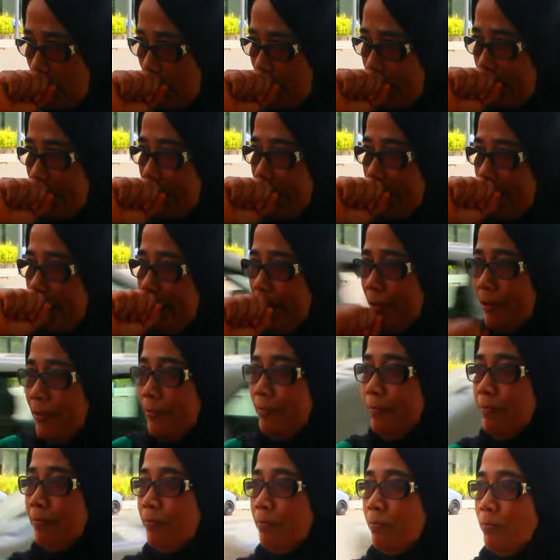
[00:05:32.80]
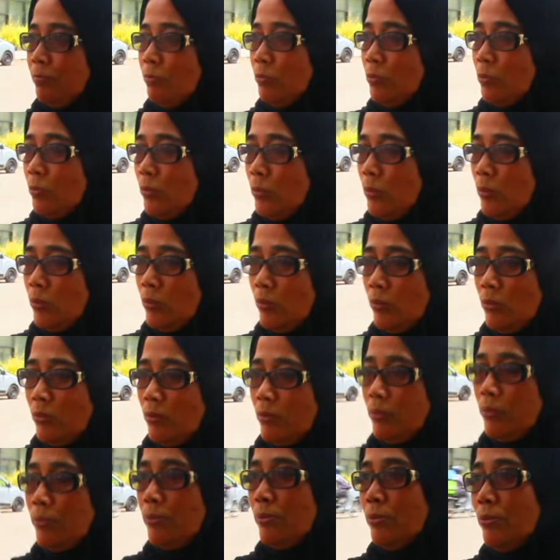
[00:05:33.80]
ريب لي حتى داك الصندوق
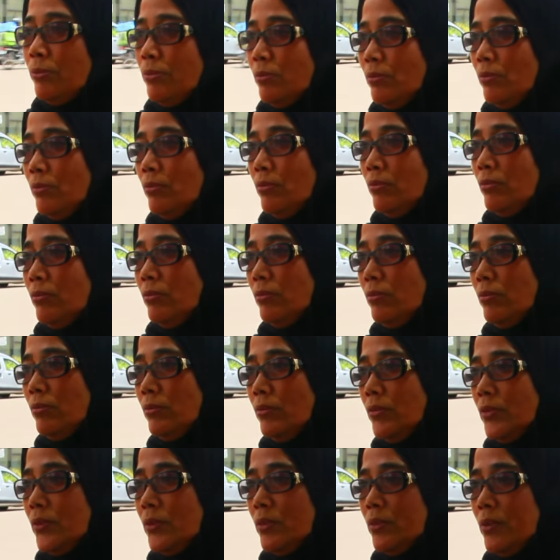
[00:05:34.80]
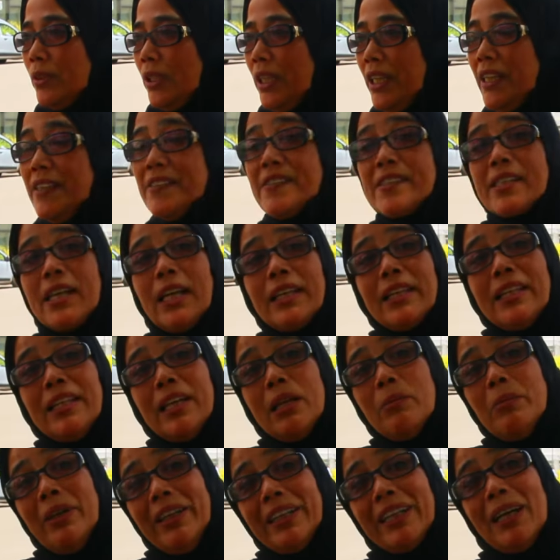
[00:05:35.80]
اللي كت اللي دار
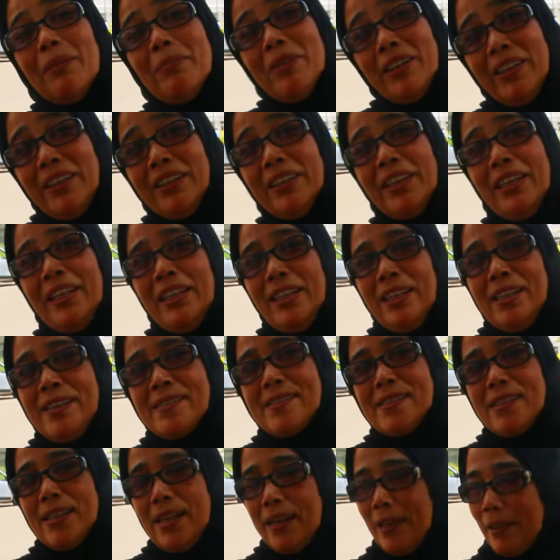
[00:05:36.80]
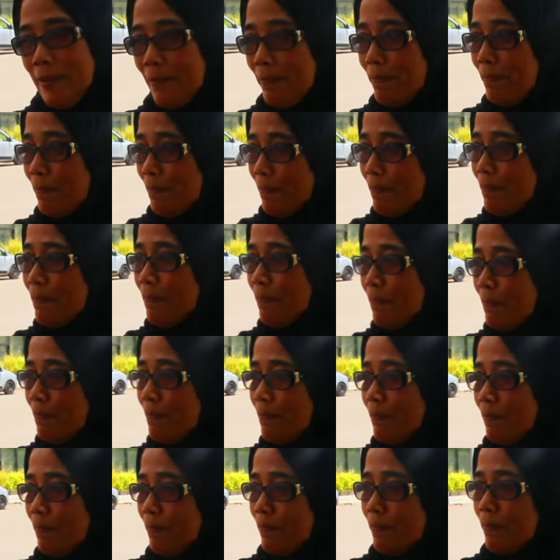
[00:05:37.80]
ريبت حتى داك الصندوق
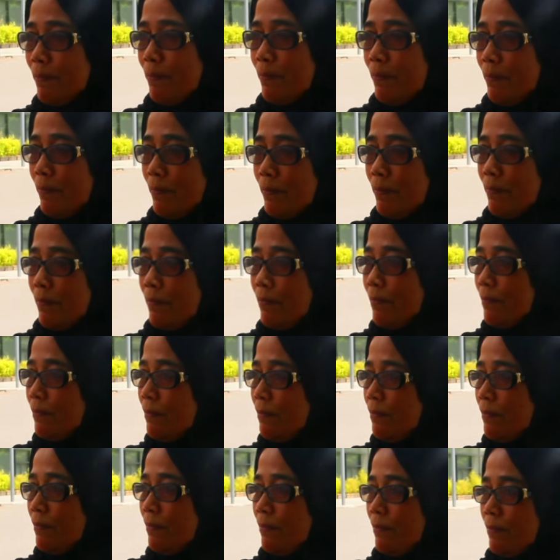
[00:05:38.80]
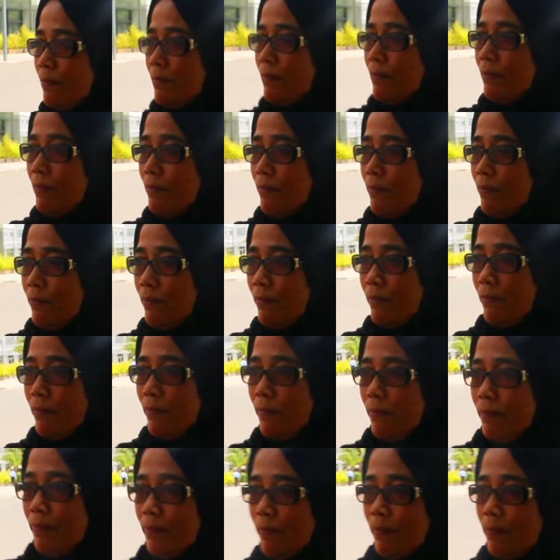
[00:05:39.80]
مسكينه ريب ليها الزلزال
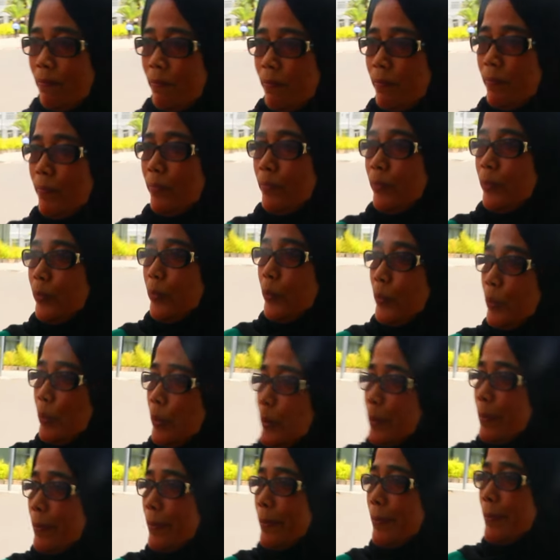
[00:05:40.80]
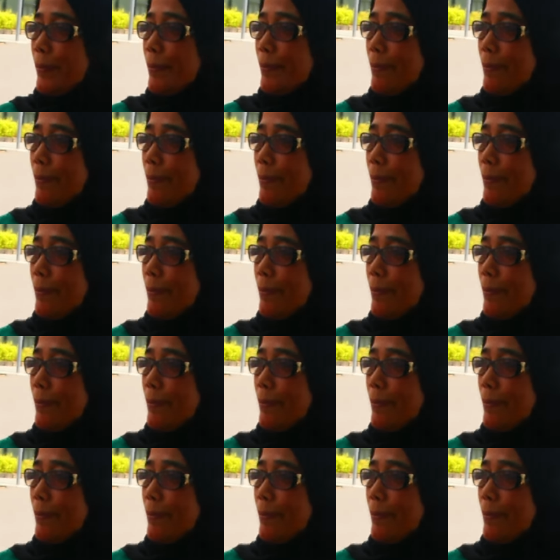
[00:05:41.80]
كل شيء وريب ليها